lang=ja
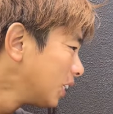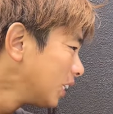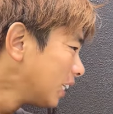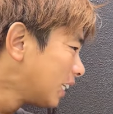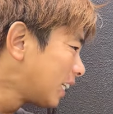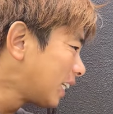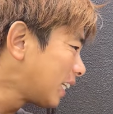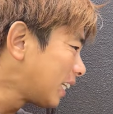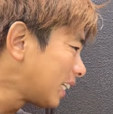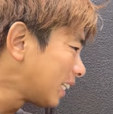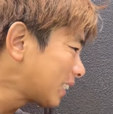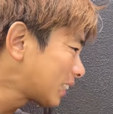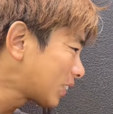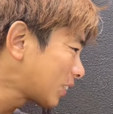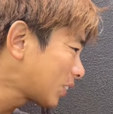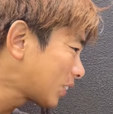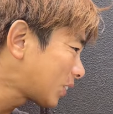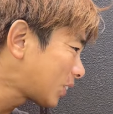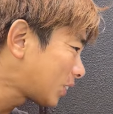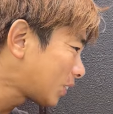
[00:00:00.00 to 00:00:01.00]
えー、そ
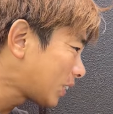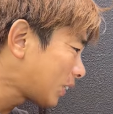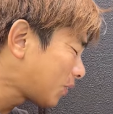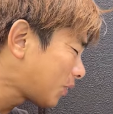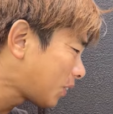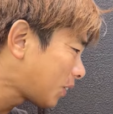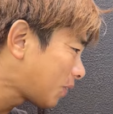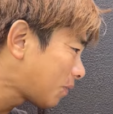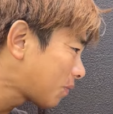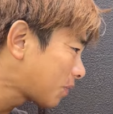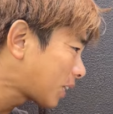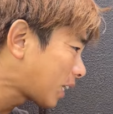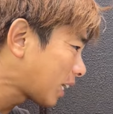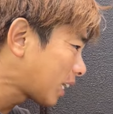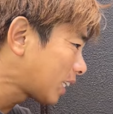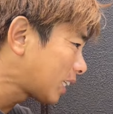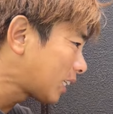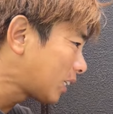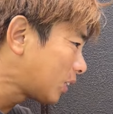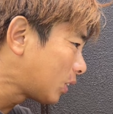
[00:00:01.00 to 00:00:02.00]
の後も
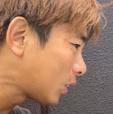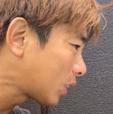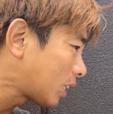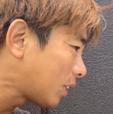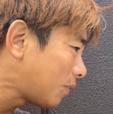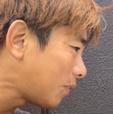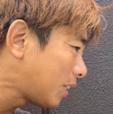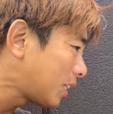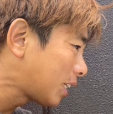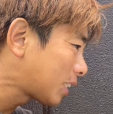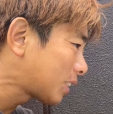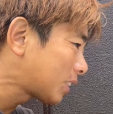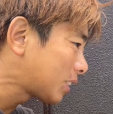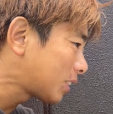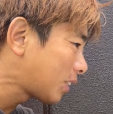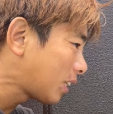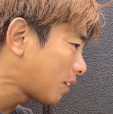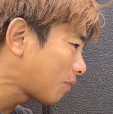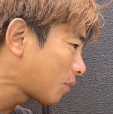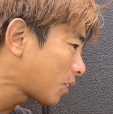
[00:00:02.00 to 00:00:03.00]
体が動きミラクル
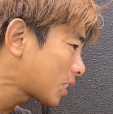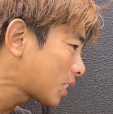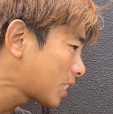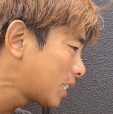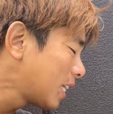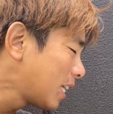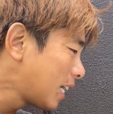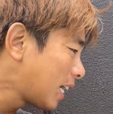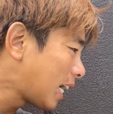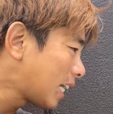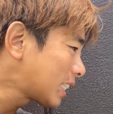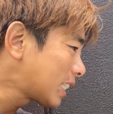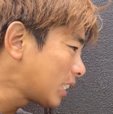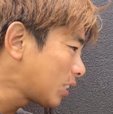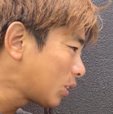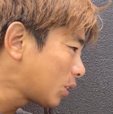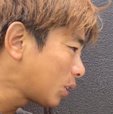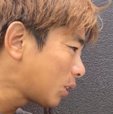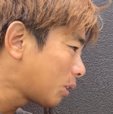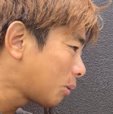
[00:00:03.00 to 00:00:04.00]
の連発汗
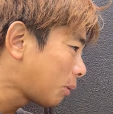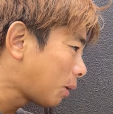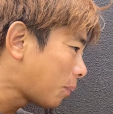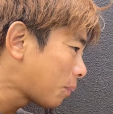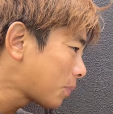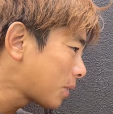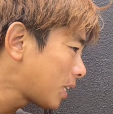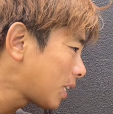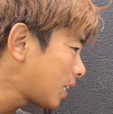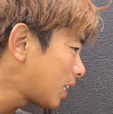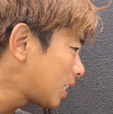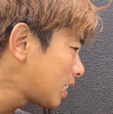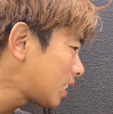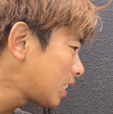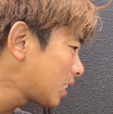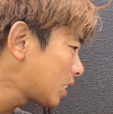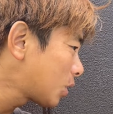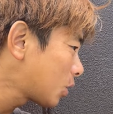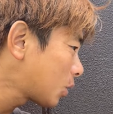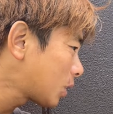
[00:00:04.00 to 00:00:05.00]
の量も、えー、
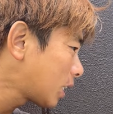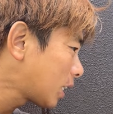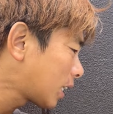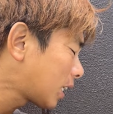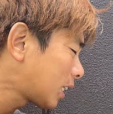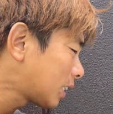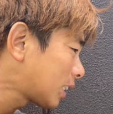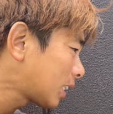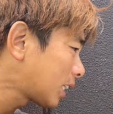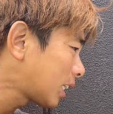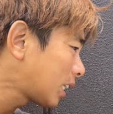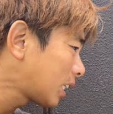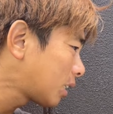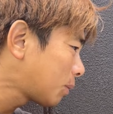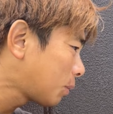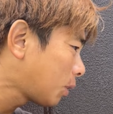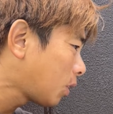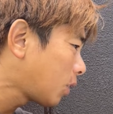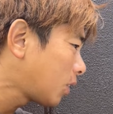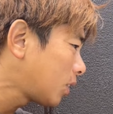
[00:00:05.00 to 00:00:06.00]
尋常じゃなかったけれど
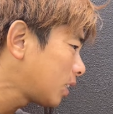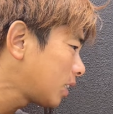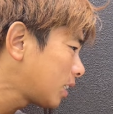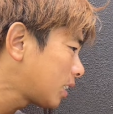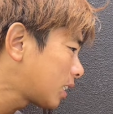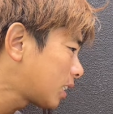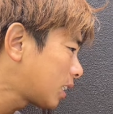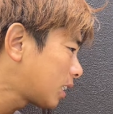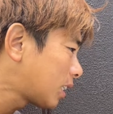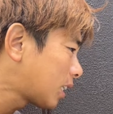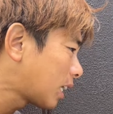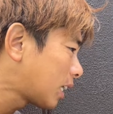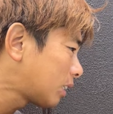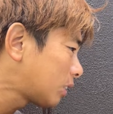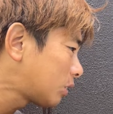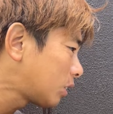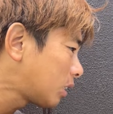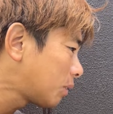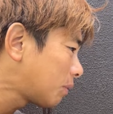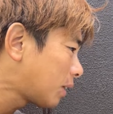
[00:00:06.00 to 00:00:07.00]
も一旦
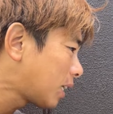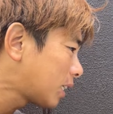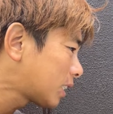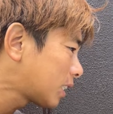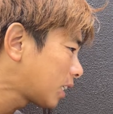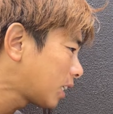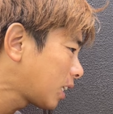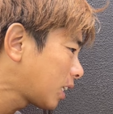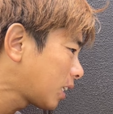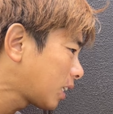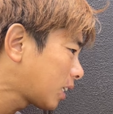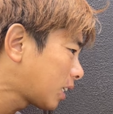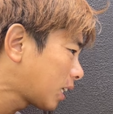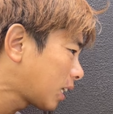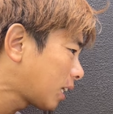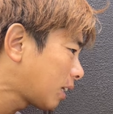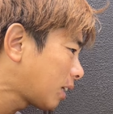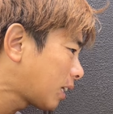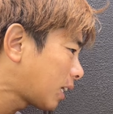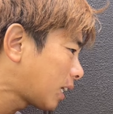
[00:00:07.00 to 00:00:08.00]
振り回されるか
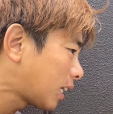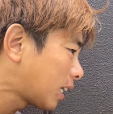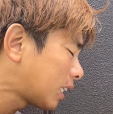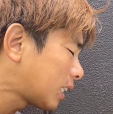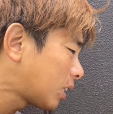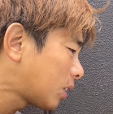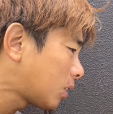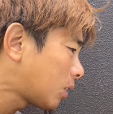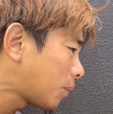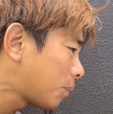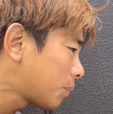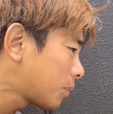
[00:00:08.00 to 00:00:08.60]
ら体を